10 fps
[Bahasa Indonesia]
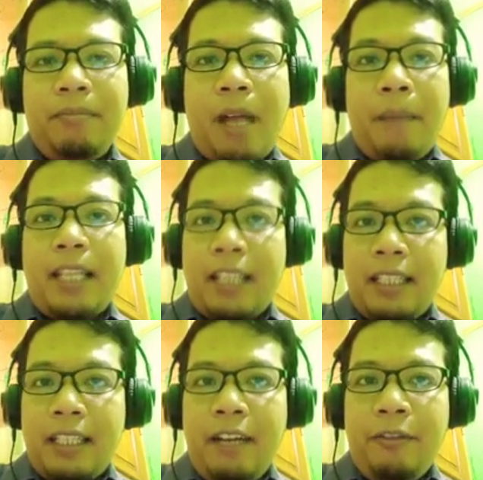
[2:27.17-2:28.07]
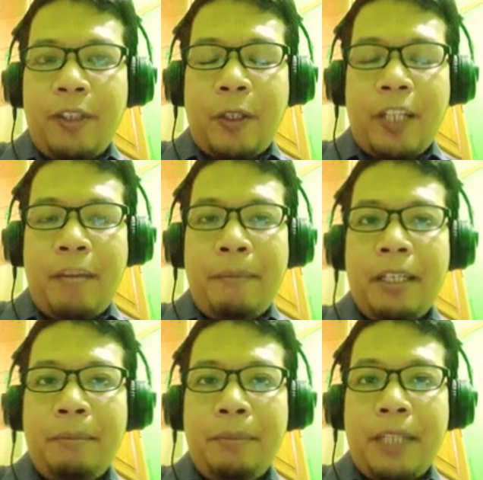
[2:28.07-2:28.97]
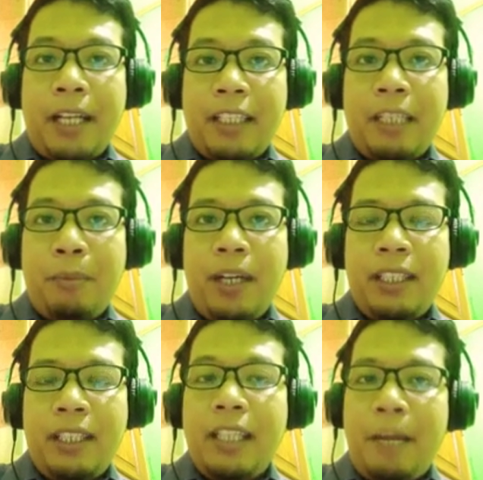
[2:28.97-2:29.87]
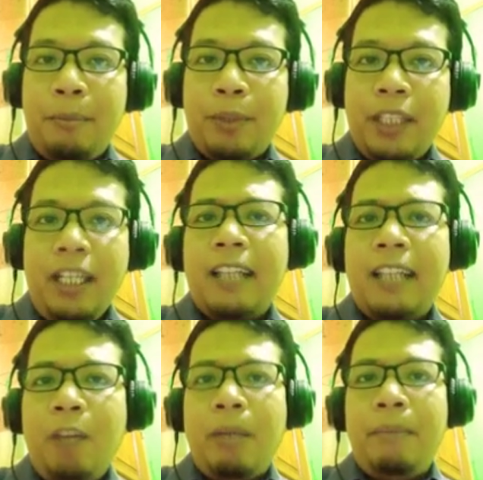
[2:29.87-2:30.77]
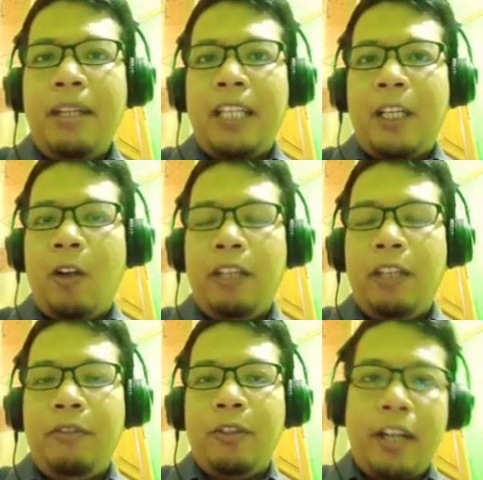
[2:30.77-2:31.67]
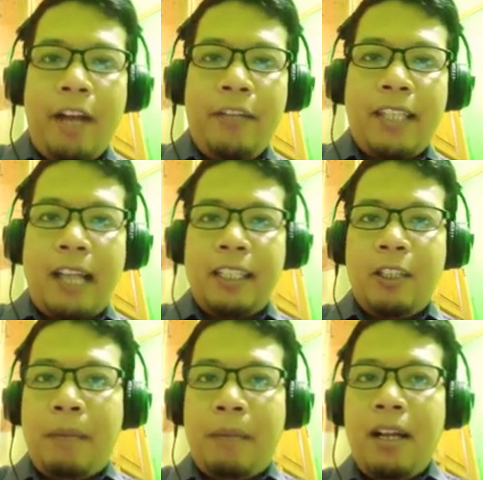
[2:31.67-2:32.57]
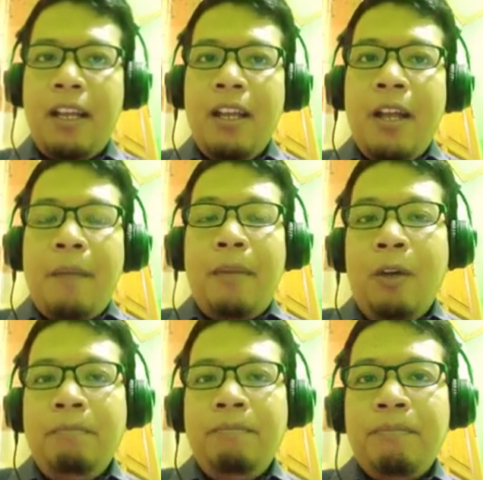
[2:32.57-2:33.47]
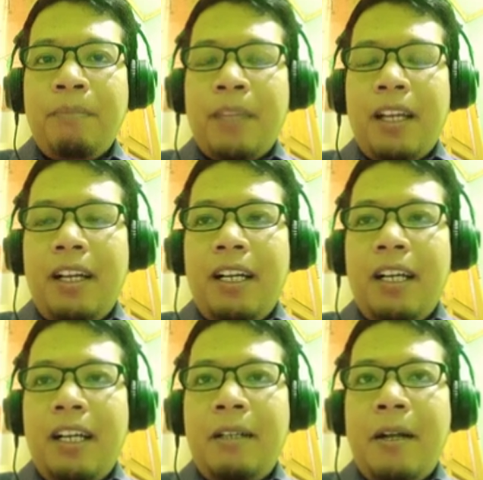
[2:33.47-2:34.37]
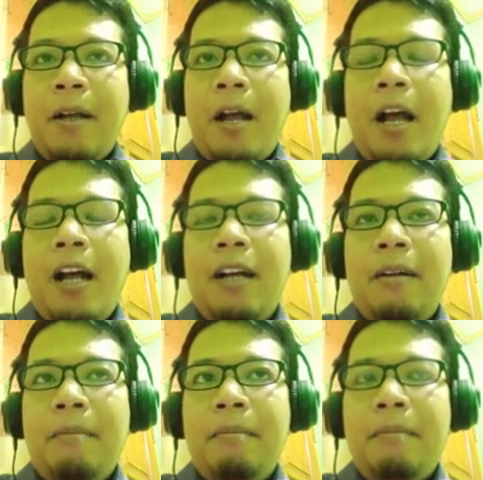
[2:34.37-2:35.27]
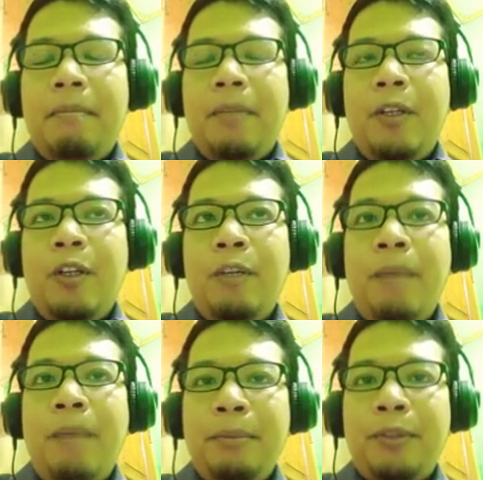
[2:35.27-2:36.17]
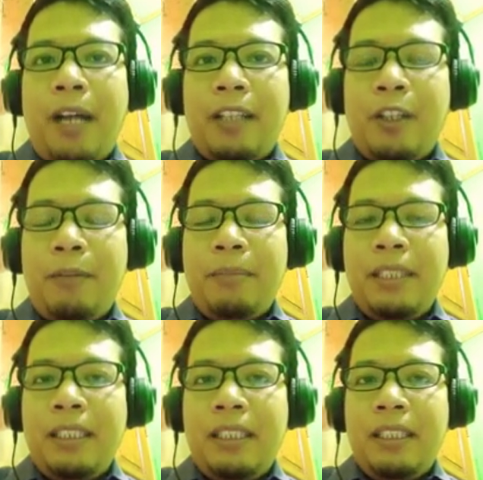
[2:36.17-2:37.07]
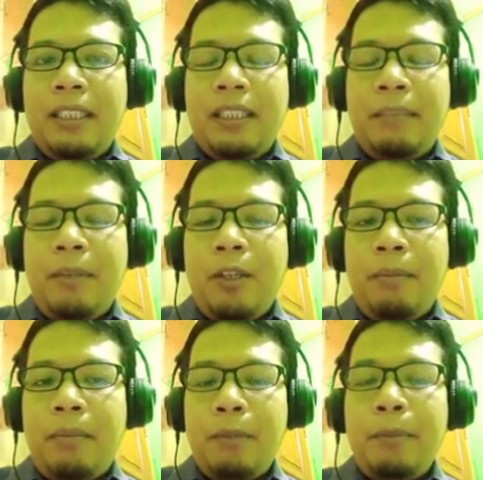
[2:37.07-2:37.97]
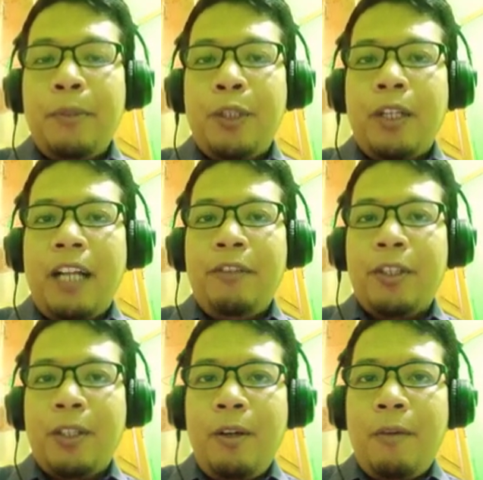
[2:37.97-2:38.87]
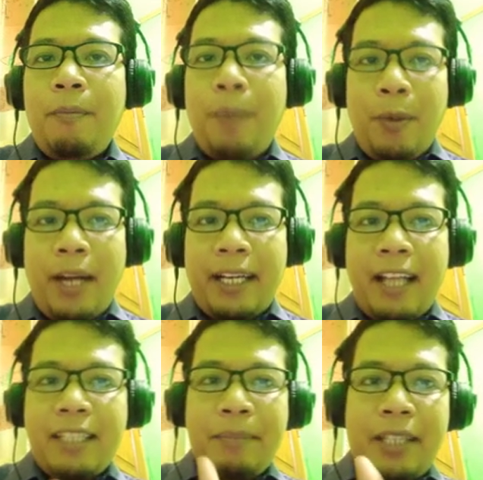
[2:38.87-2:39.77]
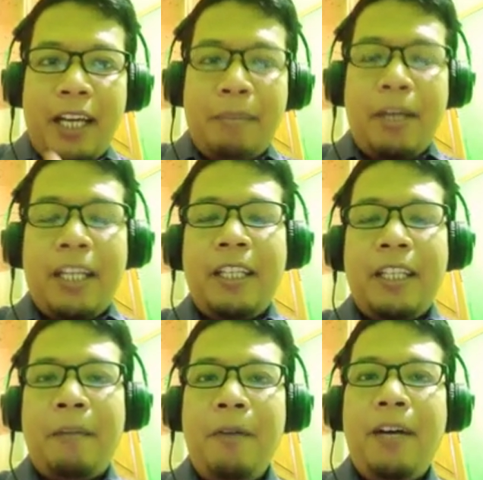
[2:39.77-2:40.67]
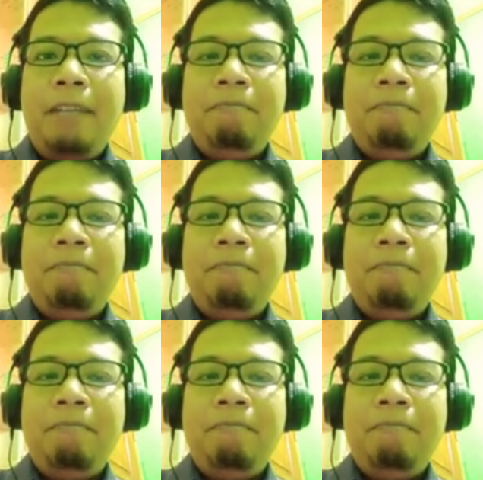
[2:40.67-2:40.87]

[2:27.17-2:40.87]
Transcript: bisa saja fotonya memang di, sengaja dibuat hitam putih atau memang teknologi fotografi saat itu memang belum uh, belum mampu atau me, belum mampu memunculkan foto berwarna. Sementara di bagian yang bawah